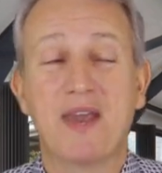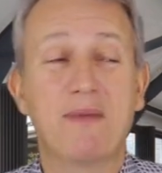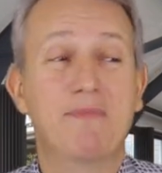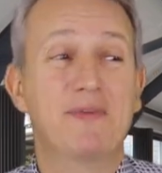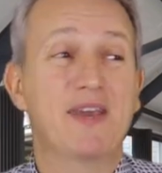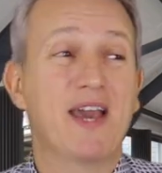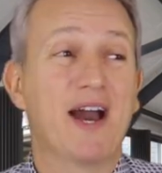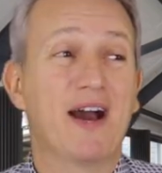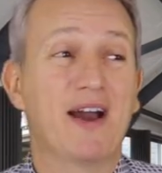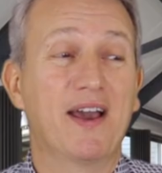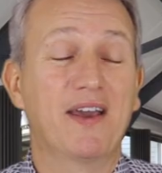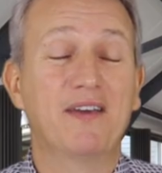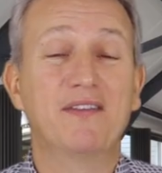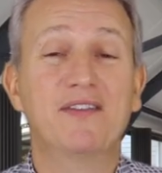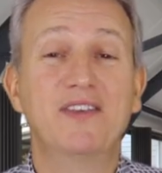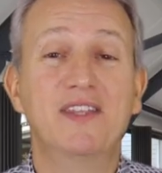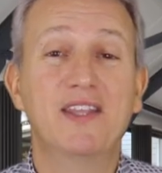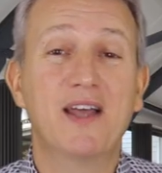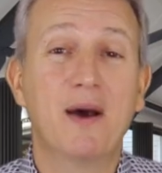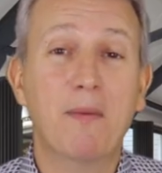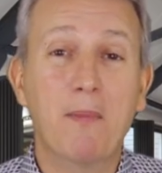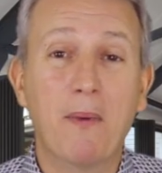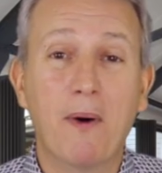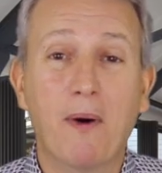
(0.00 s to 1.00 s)
eh bien
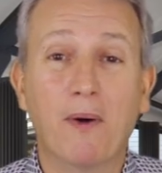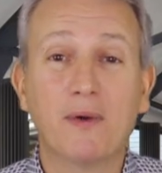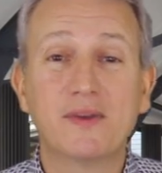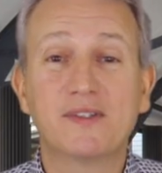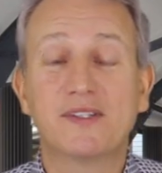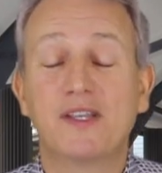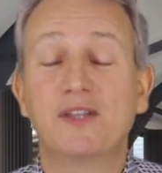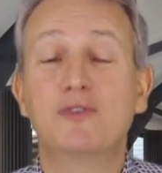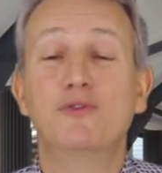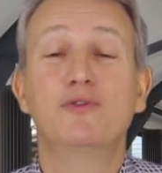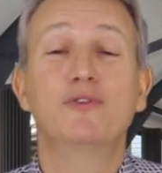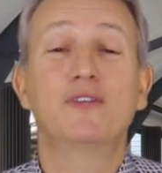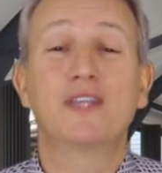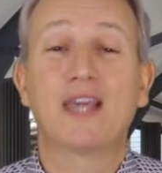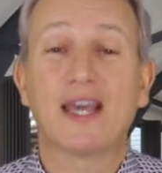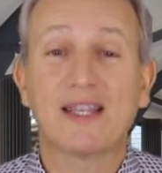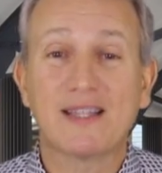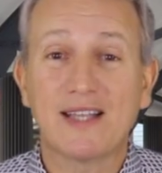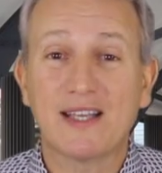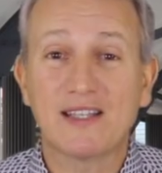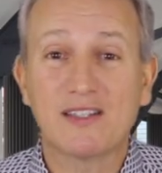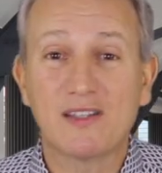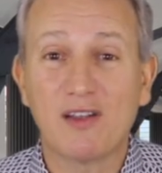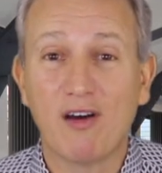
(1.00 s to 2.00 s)
évidemment c'est une
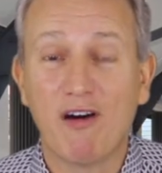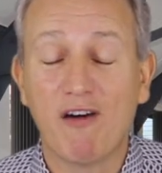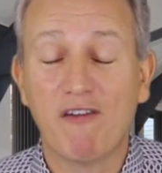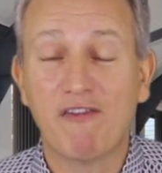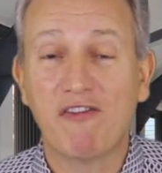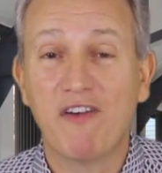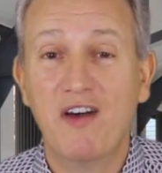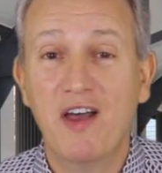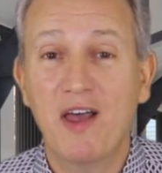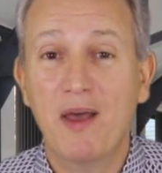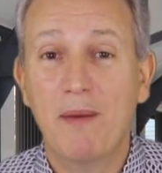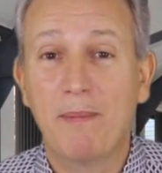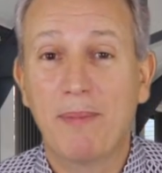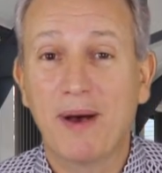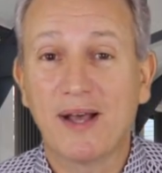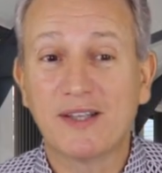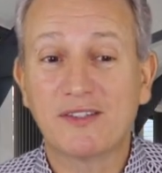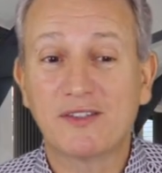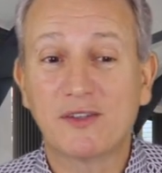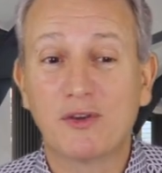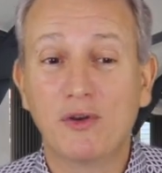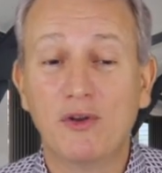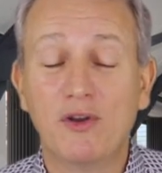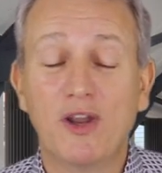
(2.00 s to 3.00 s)
catastrophe
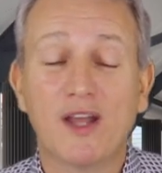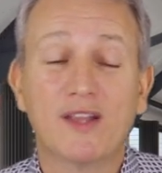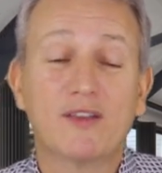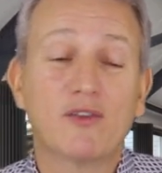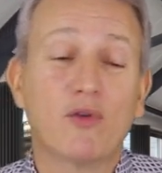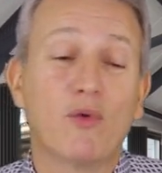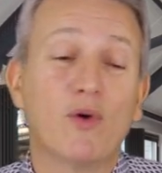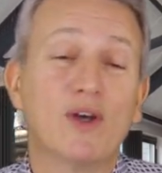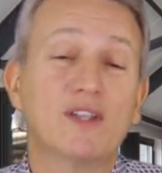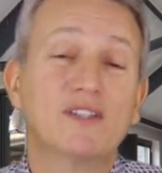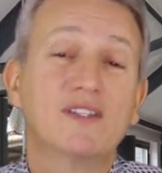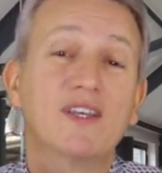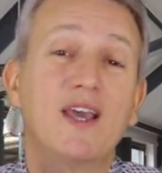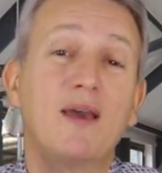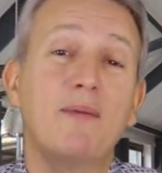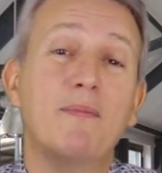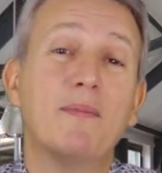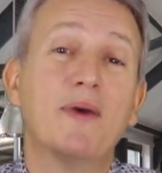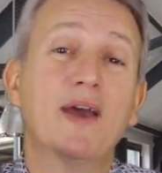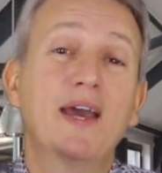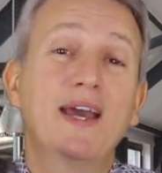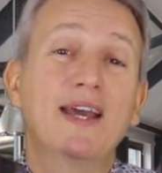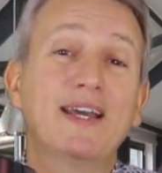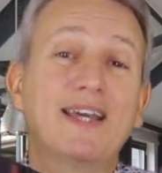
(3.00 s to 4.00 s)
parce que la
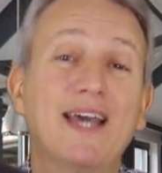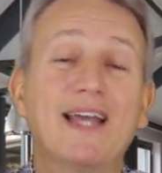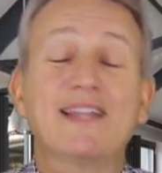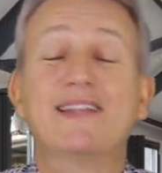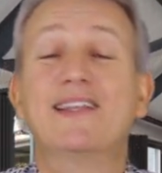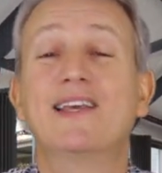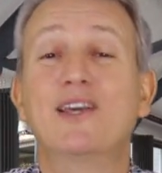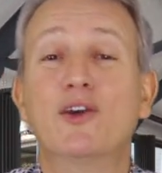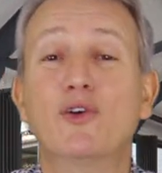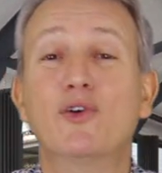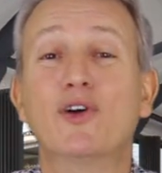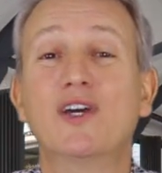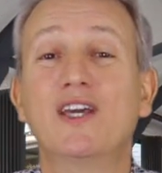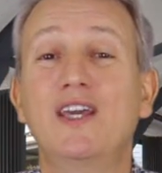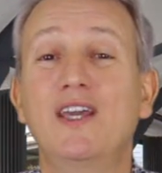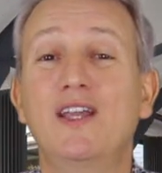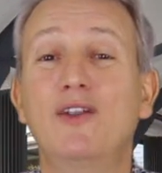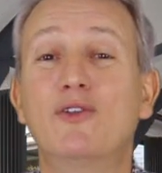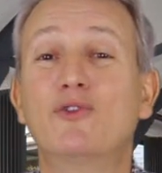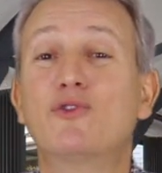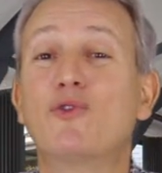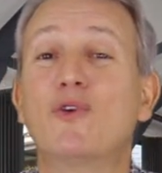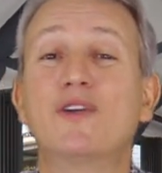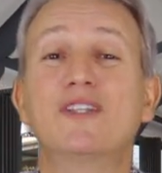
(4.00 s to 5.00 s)
troisième
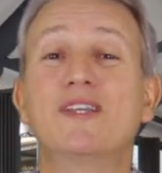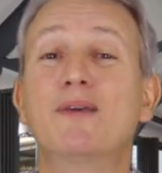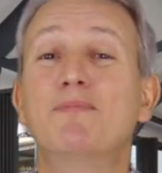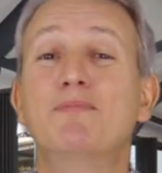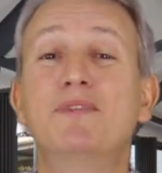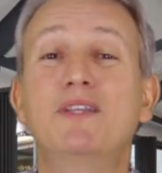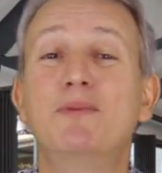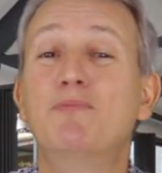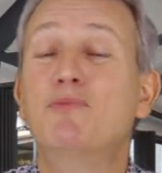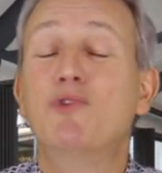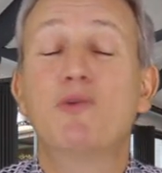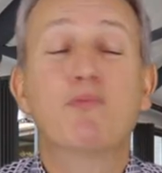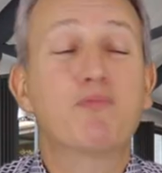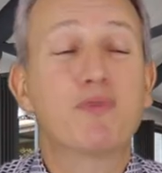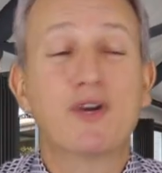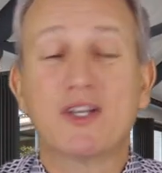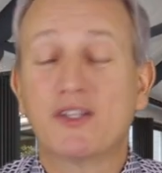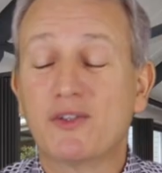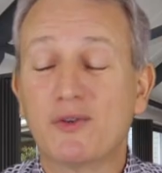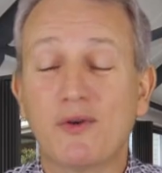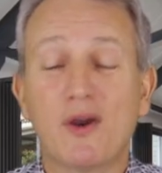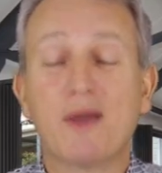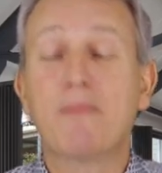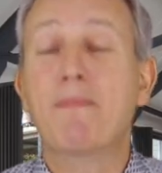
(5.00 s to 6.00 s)
catégorie, de troisième type de
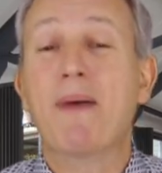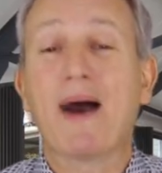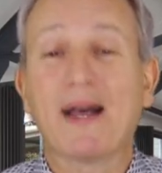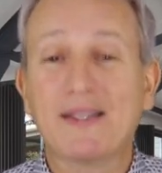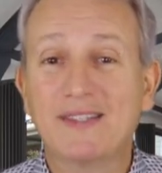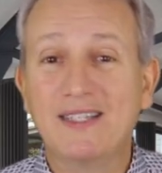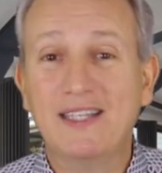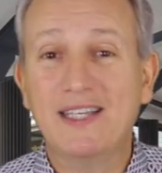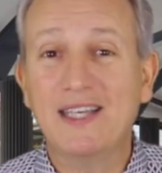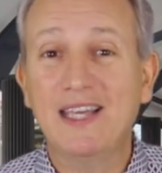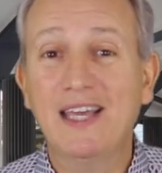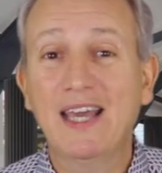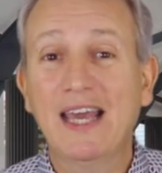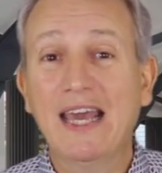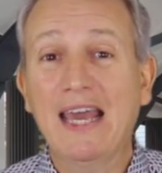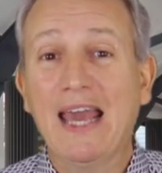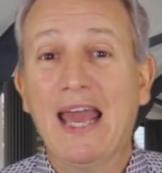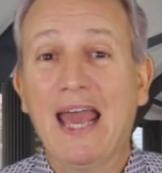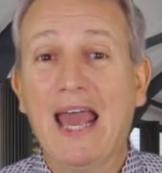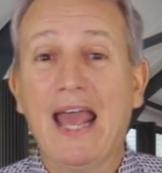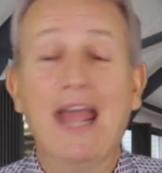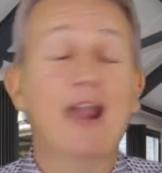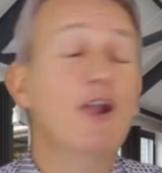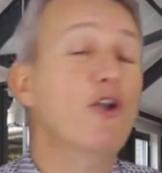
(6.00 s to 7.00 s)
poisson est parti
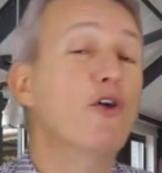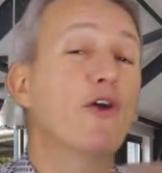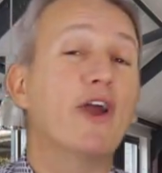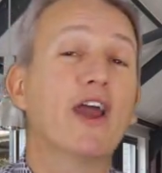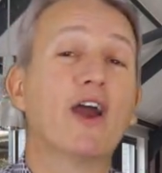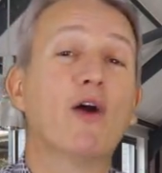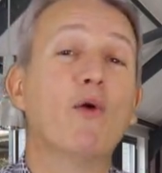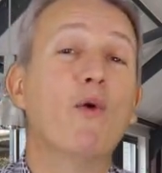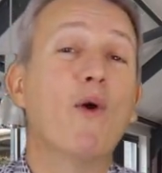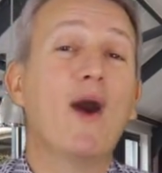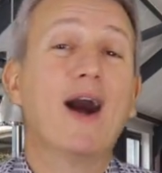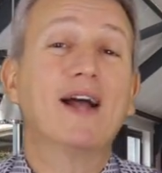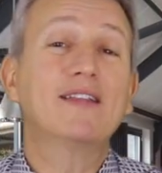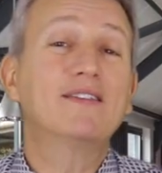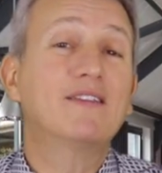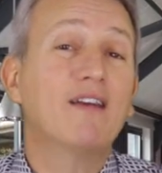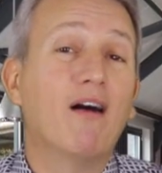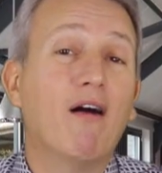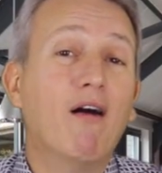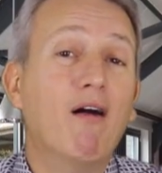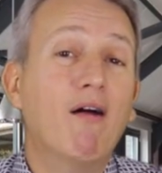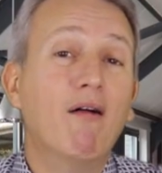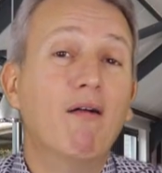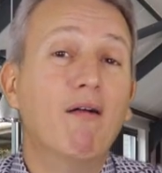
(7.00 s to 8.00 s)
et le héron
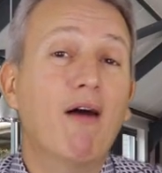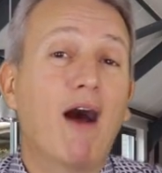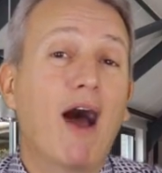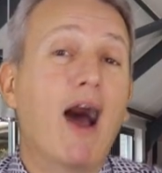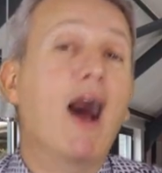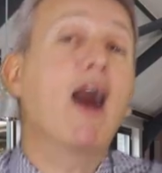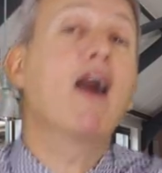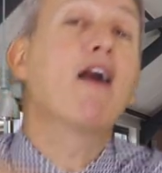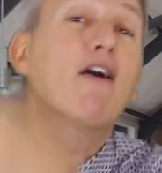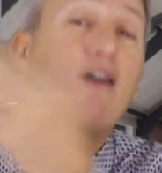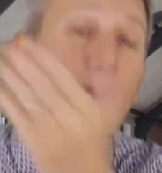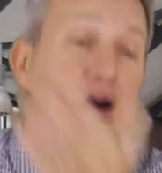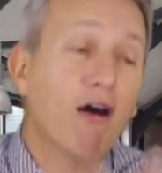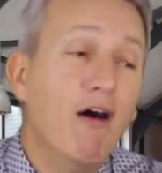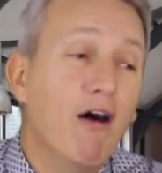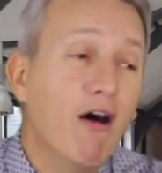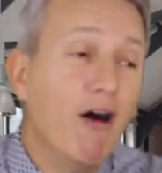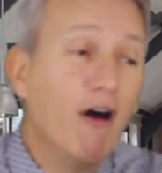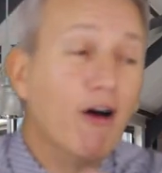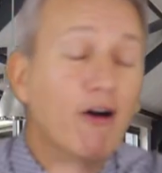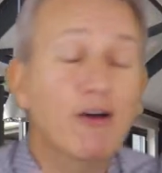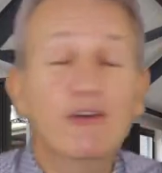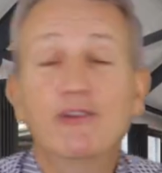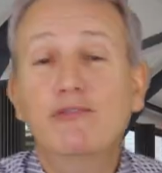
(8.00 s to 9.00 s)
attend
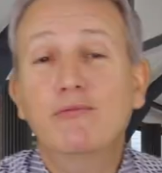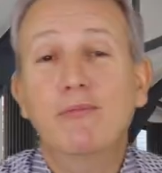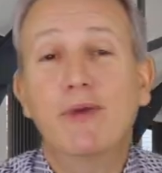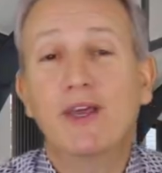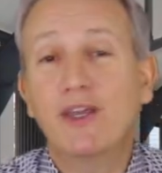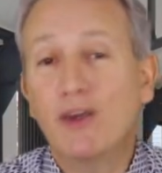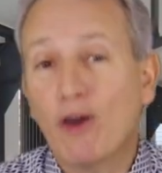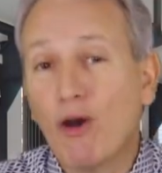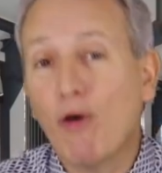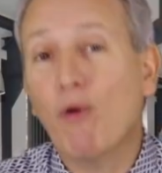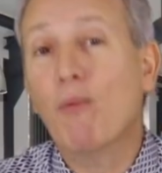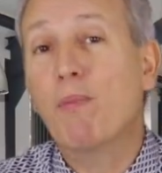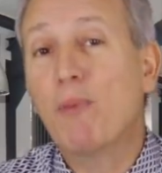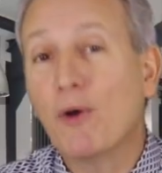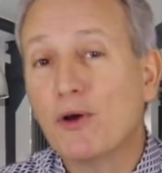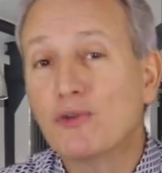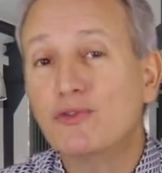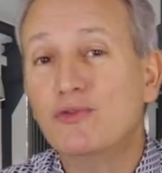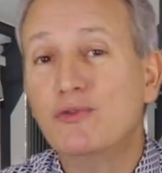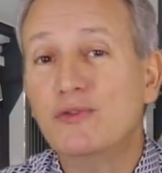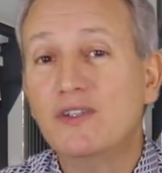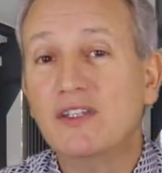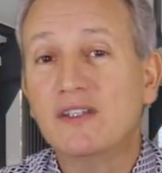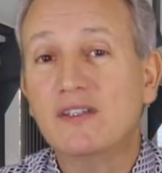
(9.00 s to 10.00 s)
encore une meilleure
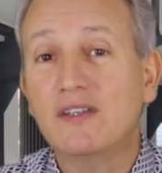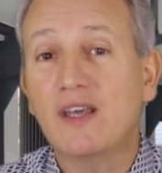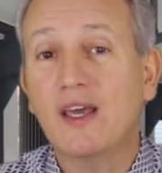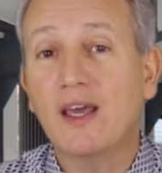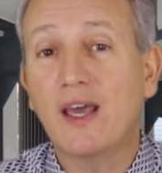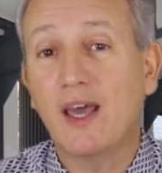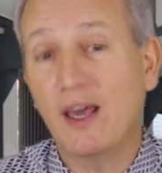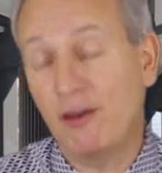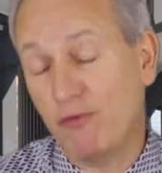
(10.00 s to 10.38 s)
opportunité.